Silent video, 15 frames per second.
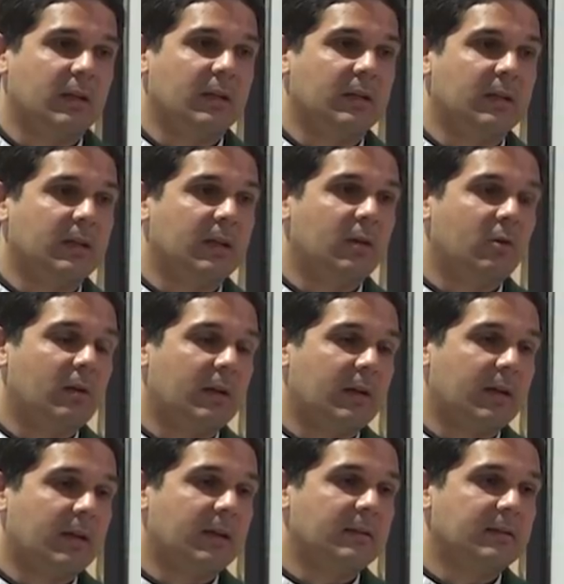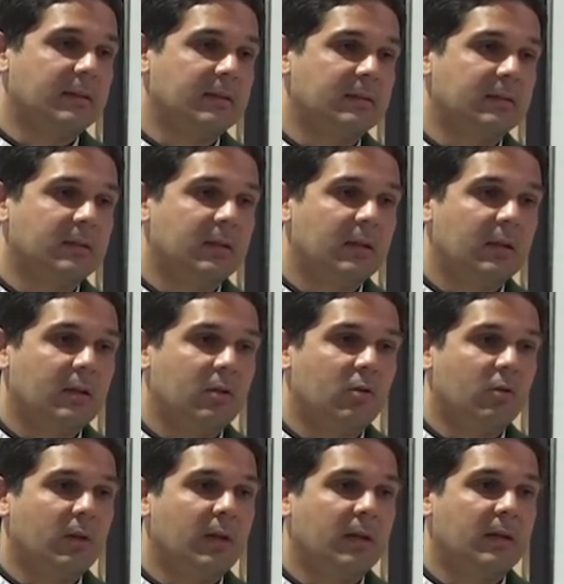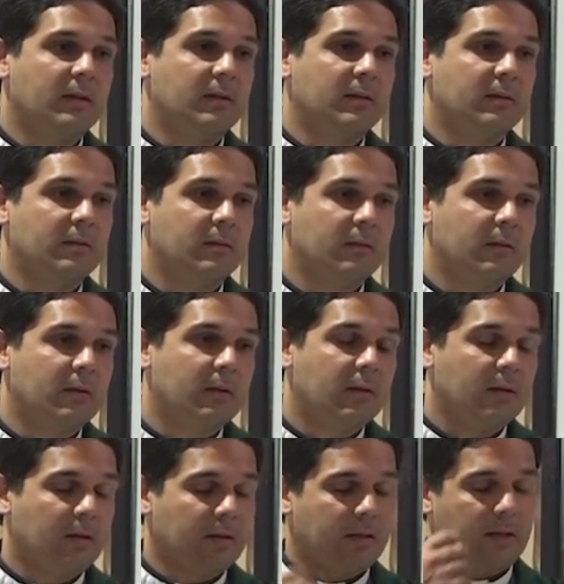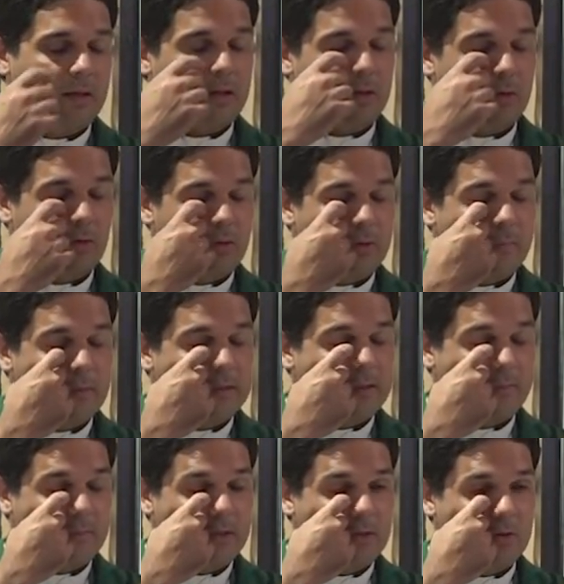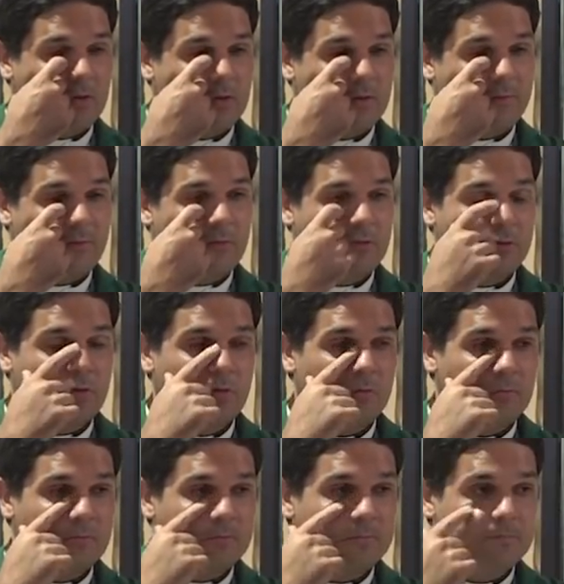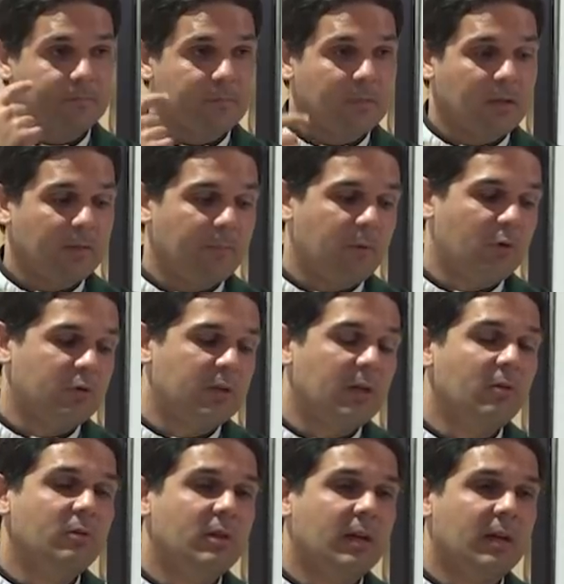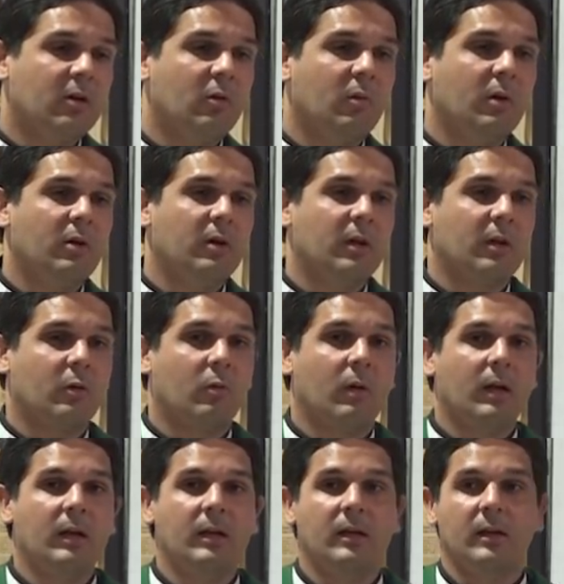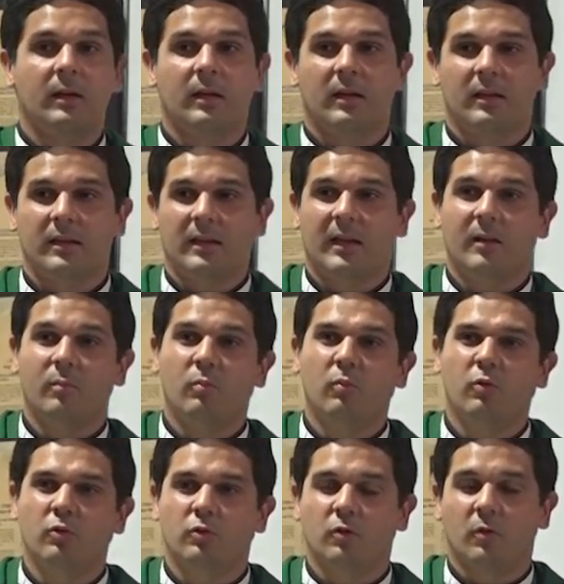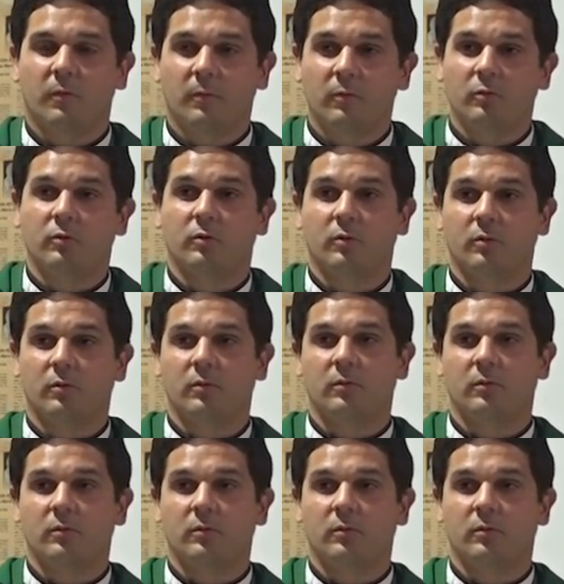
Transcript: y el dinero, las riquezas, no dejan que los diez mandamientos de fruto, pero si hay un terreno bueno en el cual da mucho fruto,